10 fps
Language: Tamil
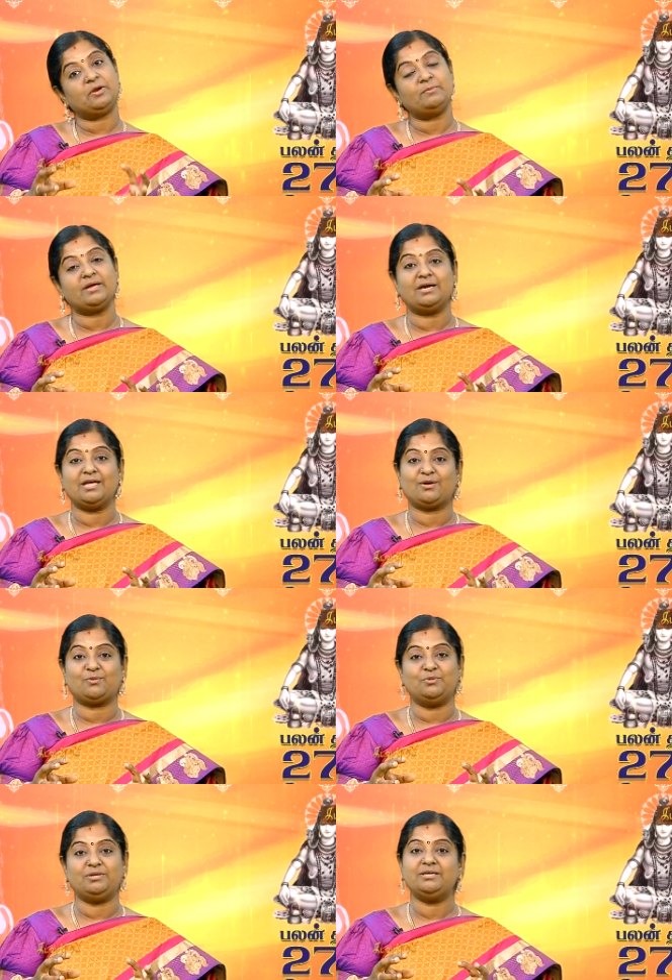பெருமைகளை
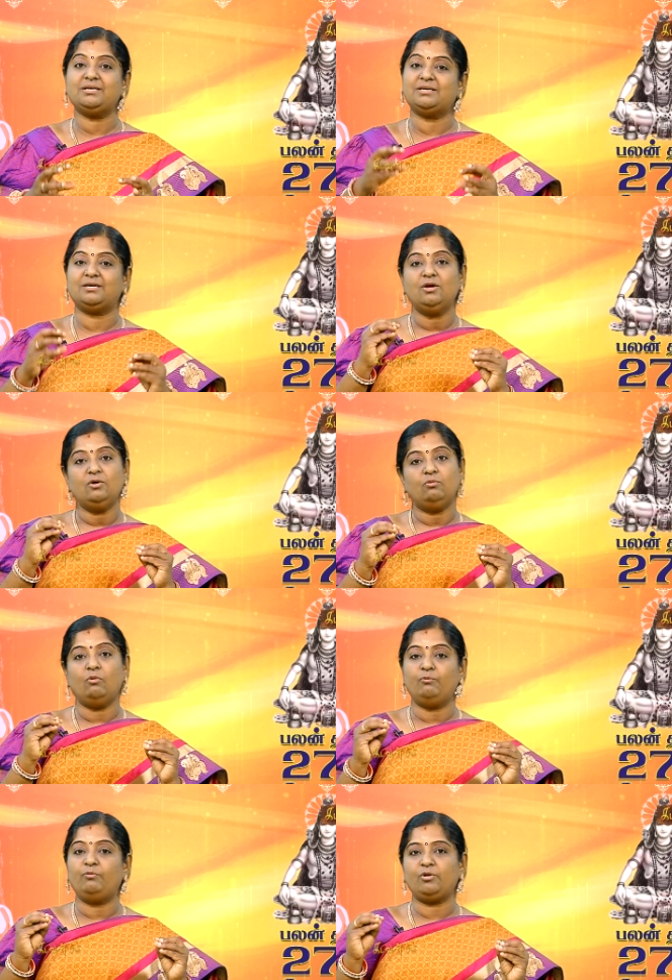கொண்டு
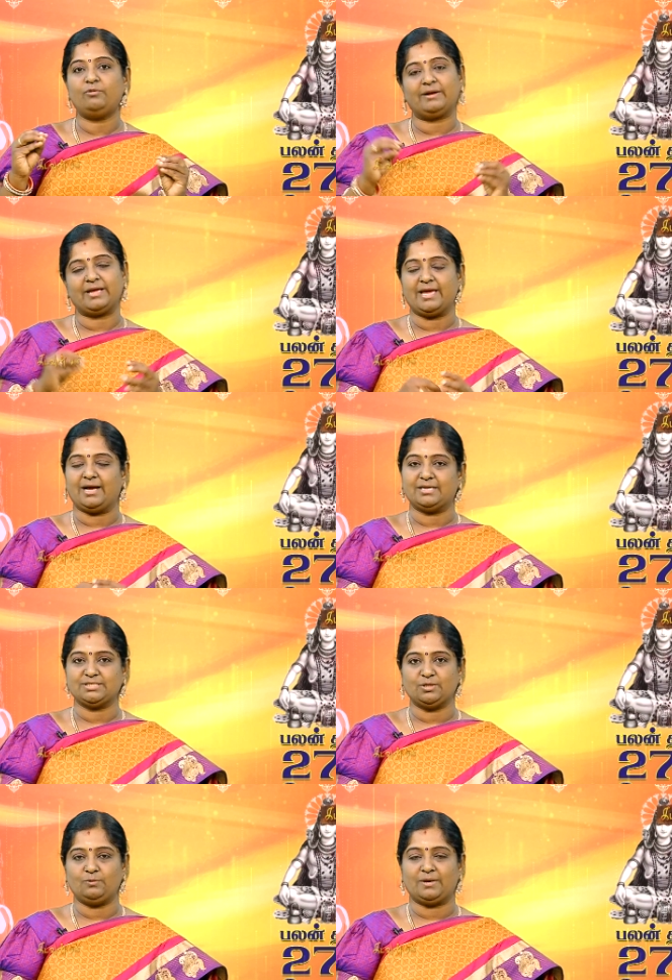ஒவ்வொரு வகையாக
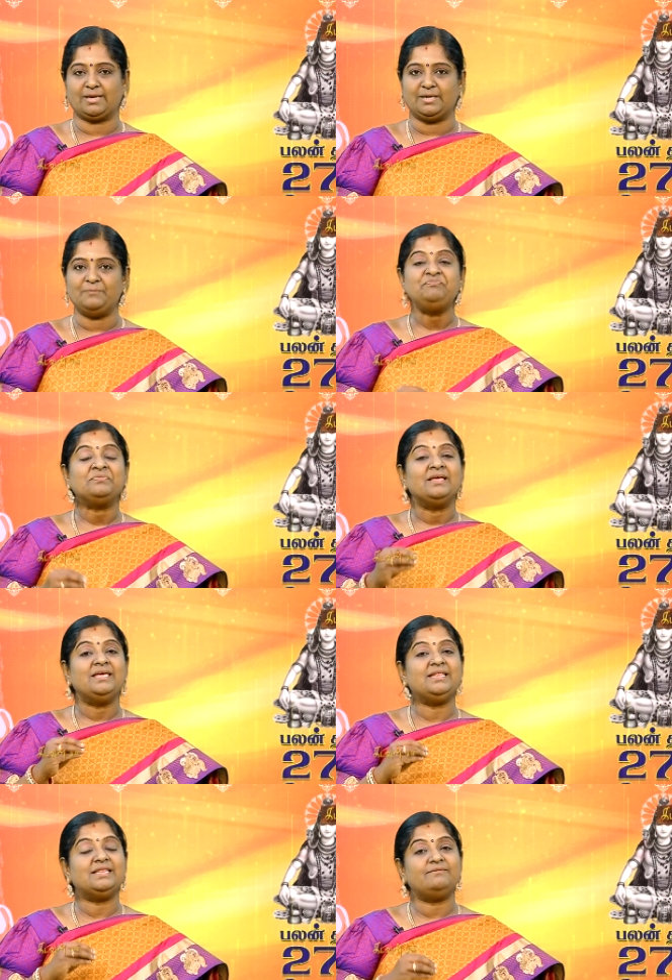சொல்வார்கள்
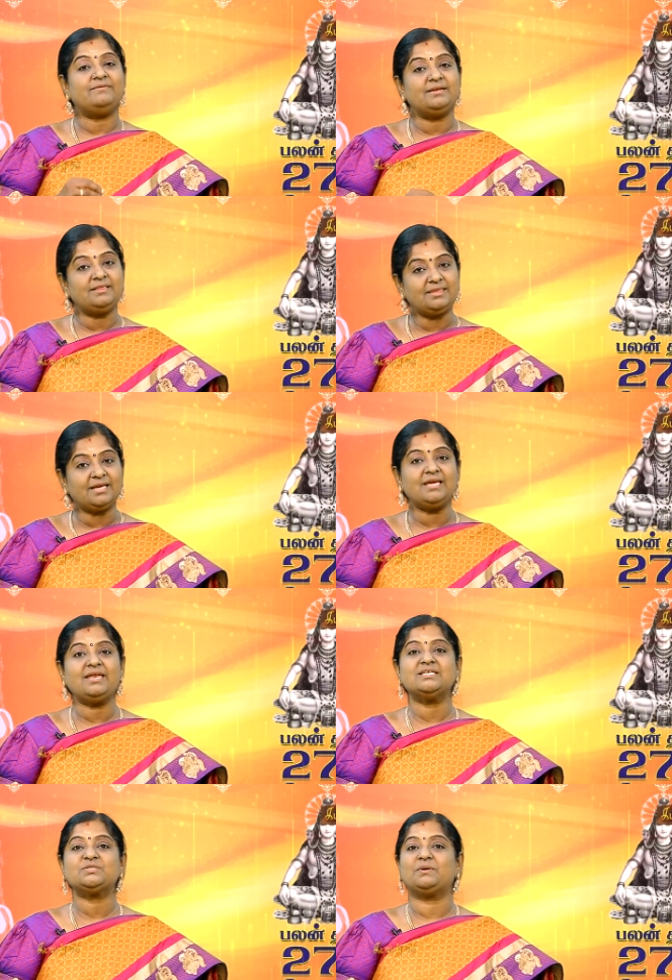இந்த
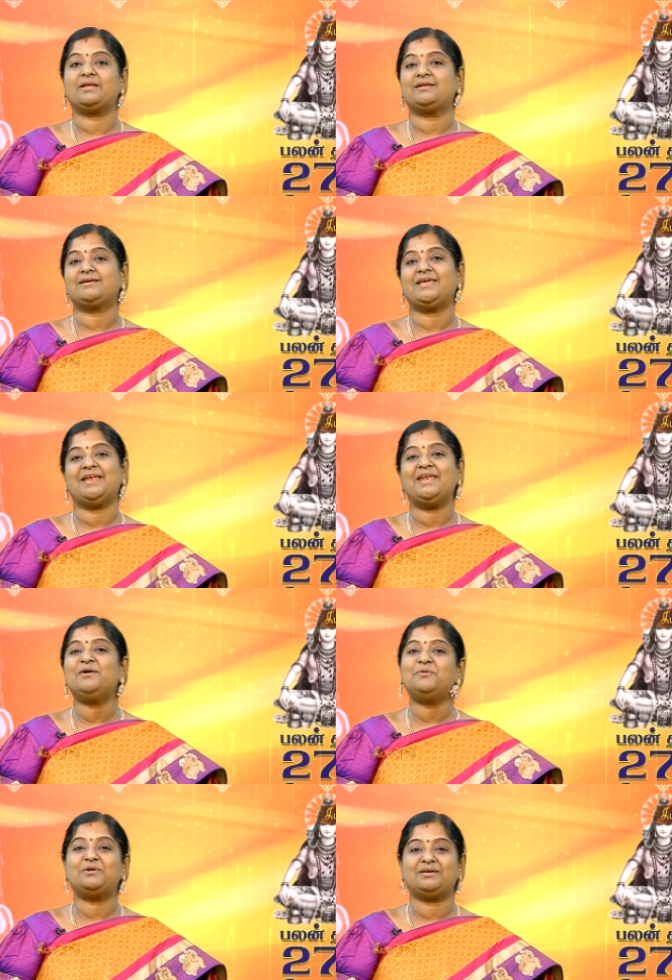விருத்தகிரீஸ்வரருக்கு என்ன
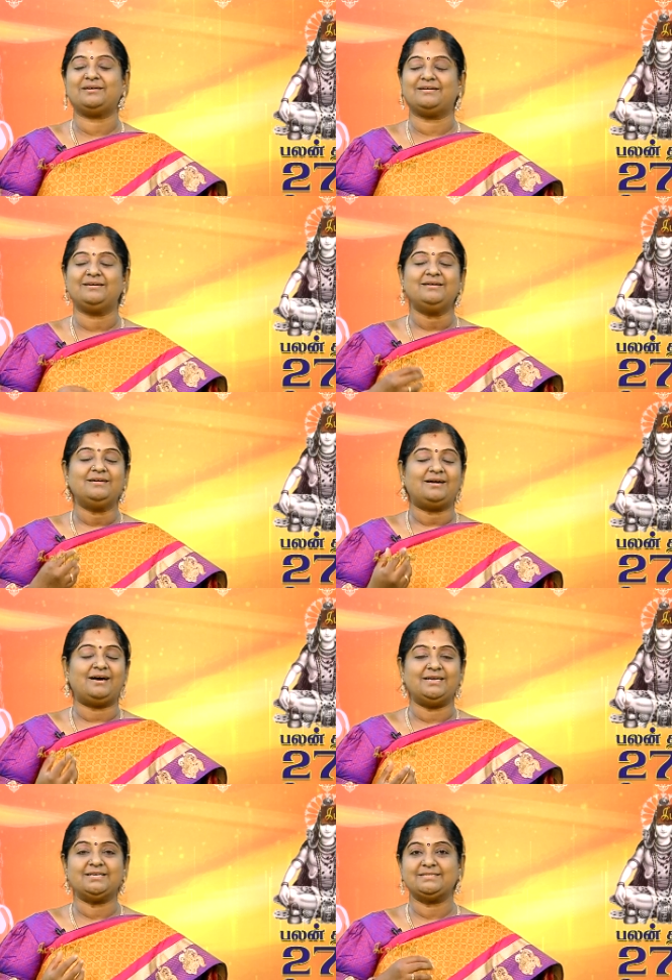ஒரு
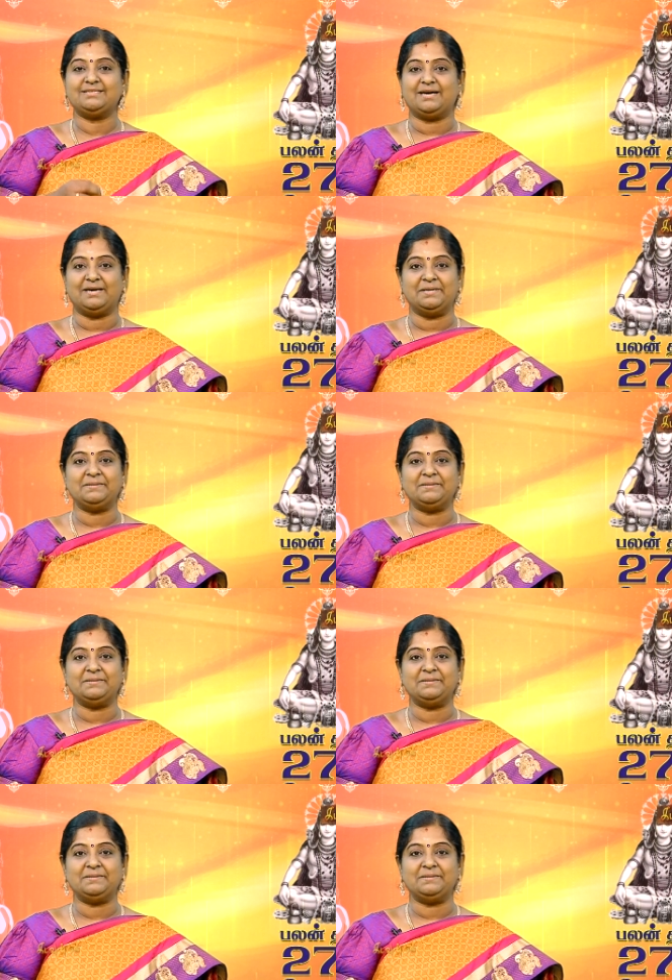அழகுனா